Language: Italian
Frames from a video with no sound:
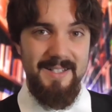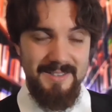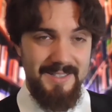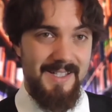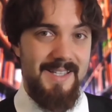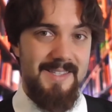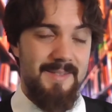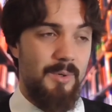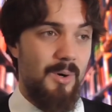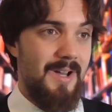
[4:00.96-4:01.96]
il
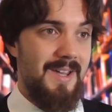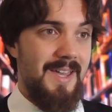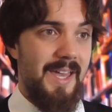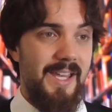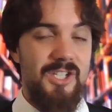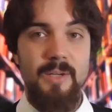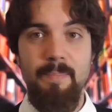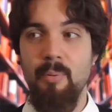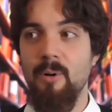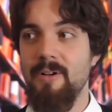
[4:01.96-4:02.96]
cristianesimo in
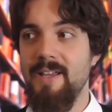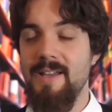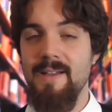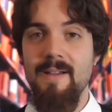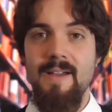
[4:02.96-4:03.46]
Giappone